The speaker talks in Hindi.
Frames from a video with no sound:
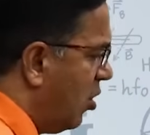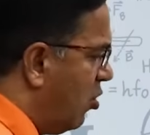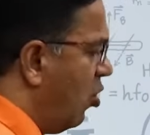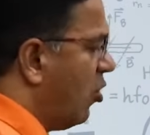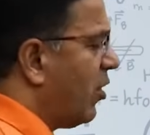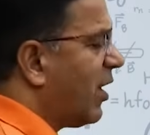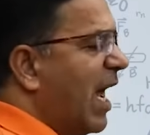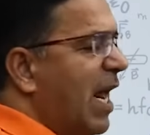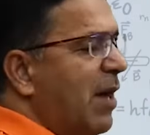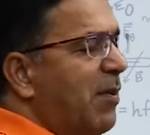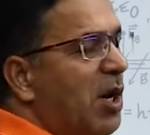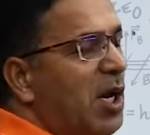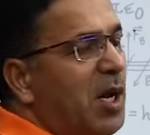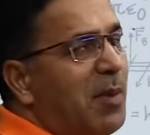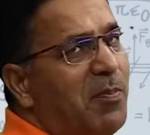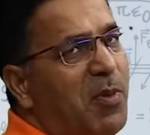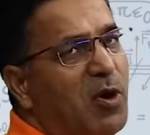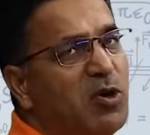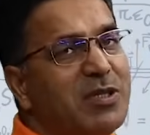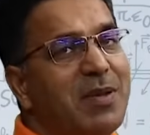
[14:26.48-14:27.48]
लोअर कार्बोन
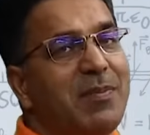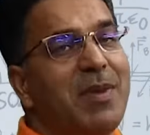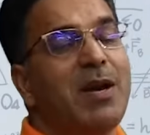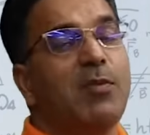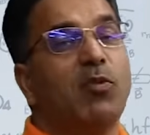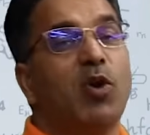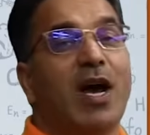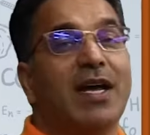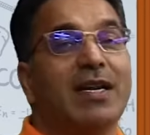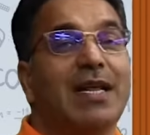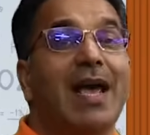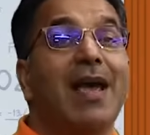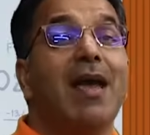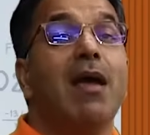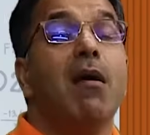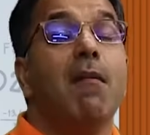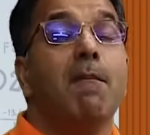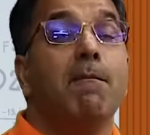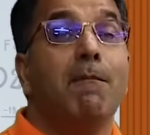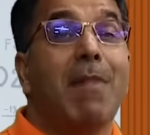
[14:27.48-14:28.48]
कंपाउंड से मेरी मुराद है
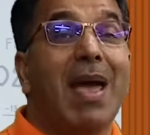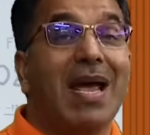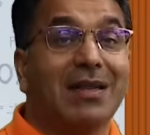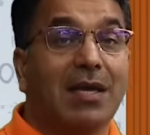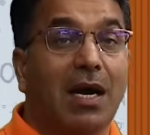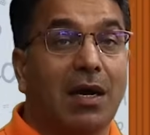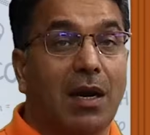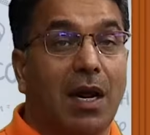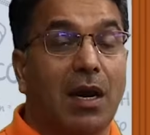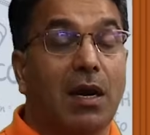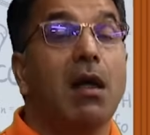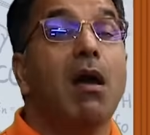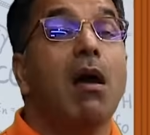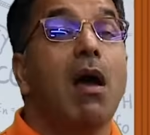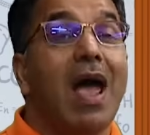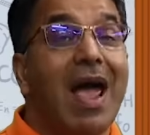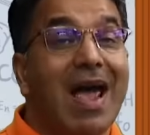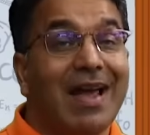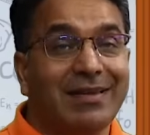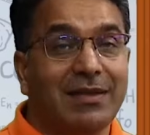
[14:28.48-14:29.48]
मैथानल
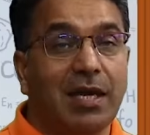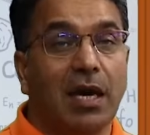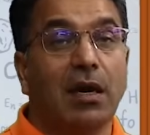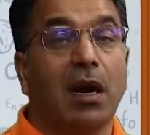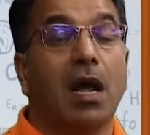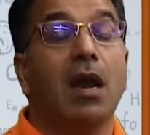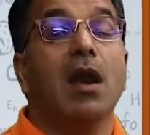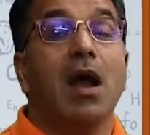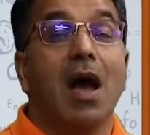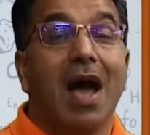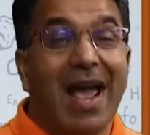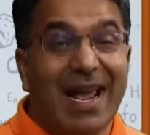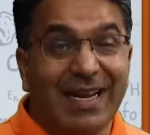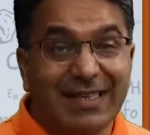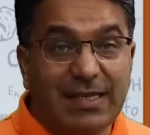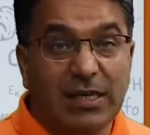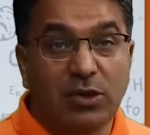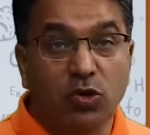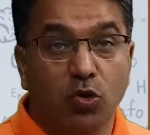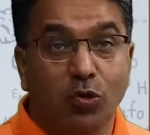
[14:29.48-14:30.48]
एथानल
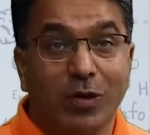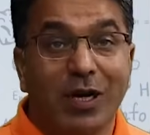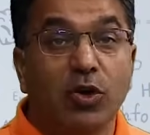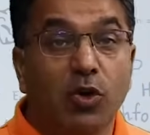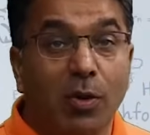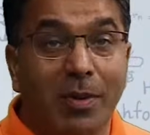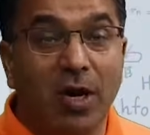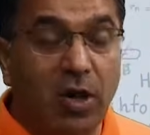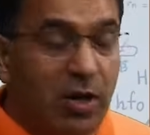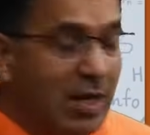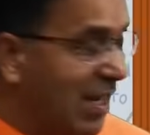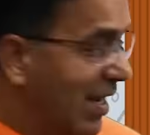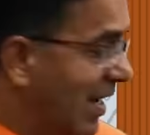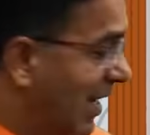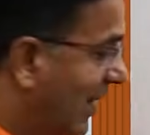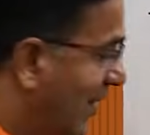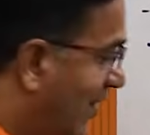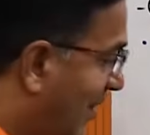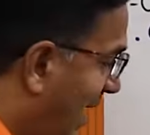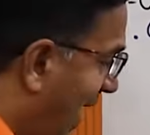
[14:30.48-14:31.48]
एसीटोन इनको मतलब
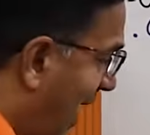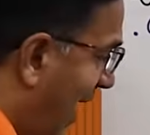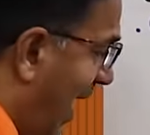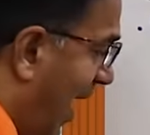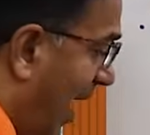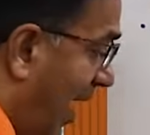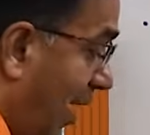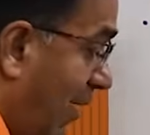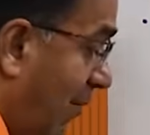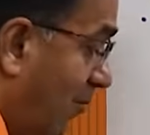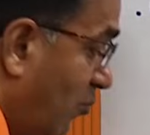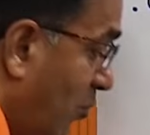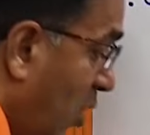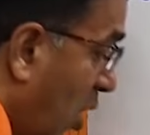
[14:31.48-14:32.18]
दे आर